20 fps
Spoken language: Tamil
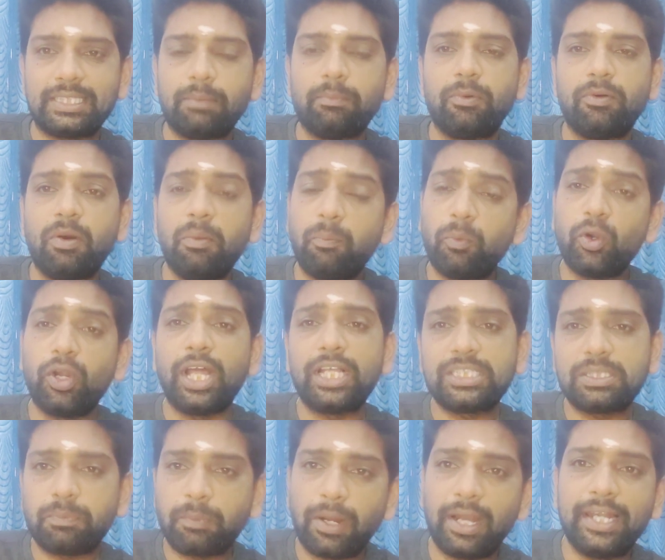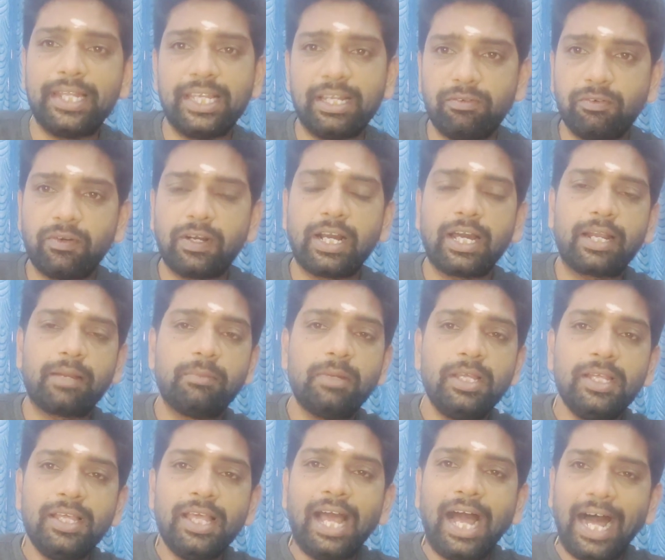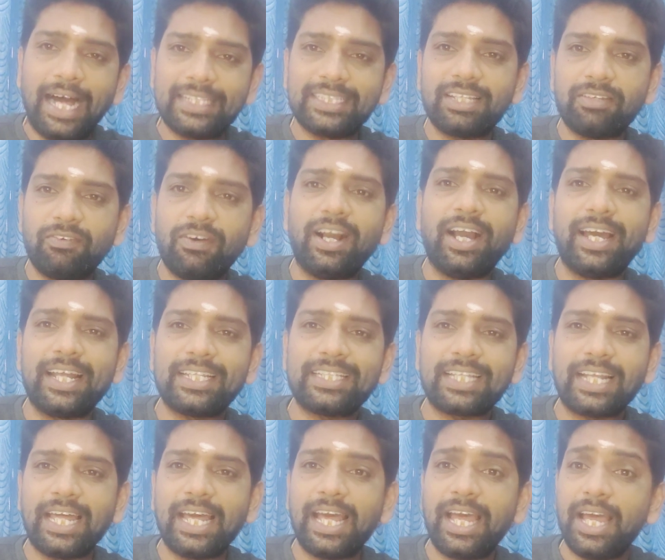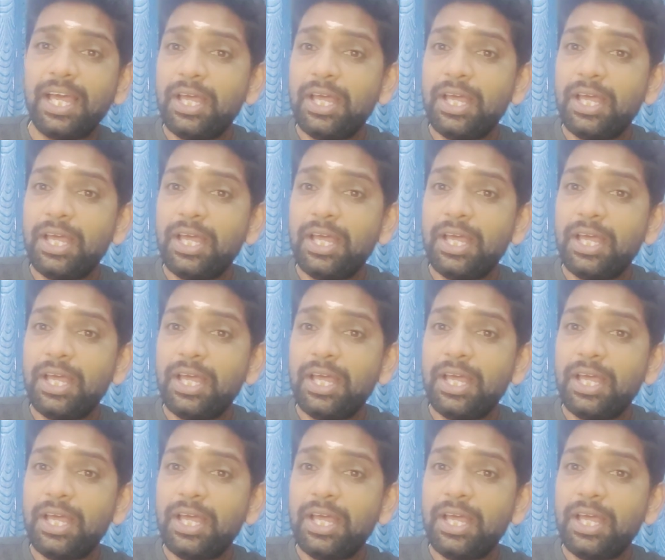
சம்பவம் பொள்ளாச்சி பாலியல் விவகாரம் அந்த விவகாரத்தில்